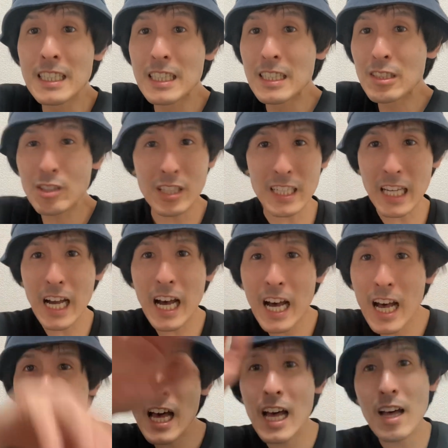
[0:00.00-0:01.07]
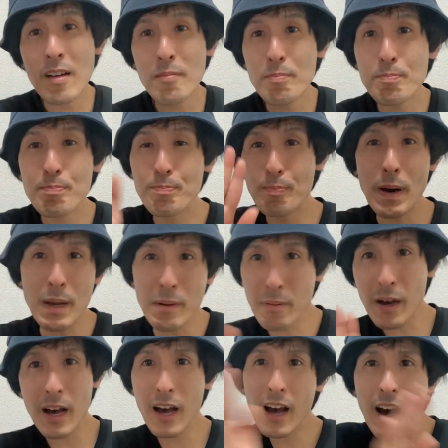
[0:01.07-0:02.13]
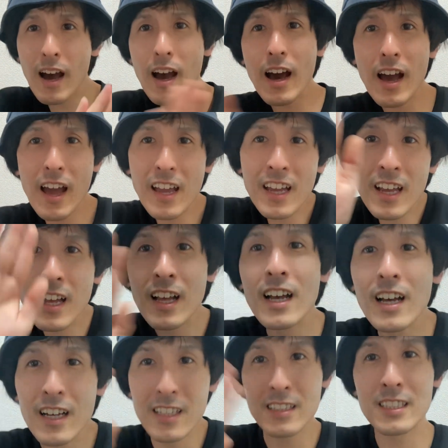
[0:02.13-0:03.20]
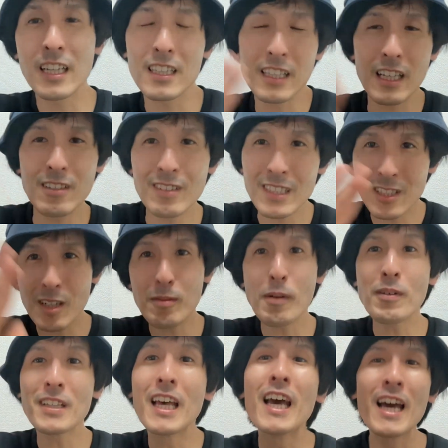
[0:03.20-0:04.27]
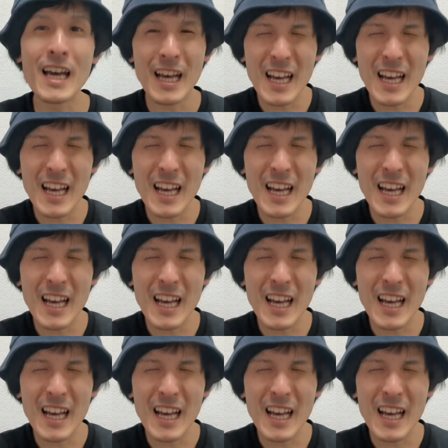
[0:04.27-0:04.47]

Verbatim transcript: それでは、バイバーイ。チャンネルはそのままで。